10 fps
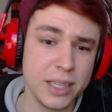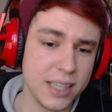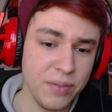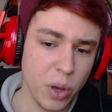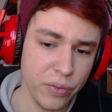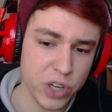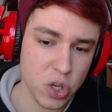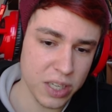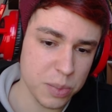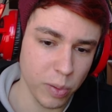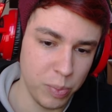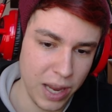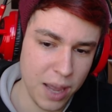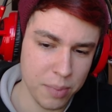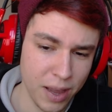da sehen wir irgendwie schon das
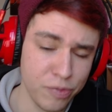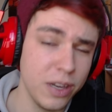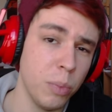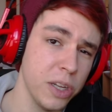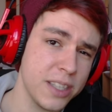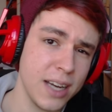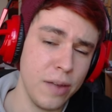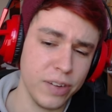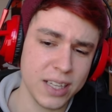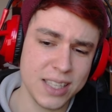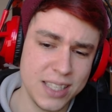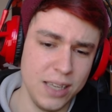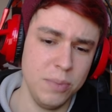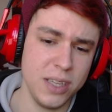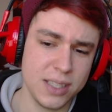Problem. Ja, viele Mods sind einfach
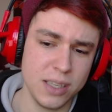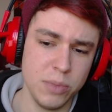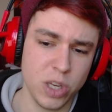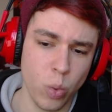ziemlich, ziemlich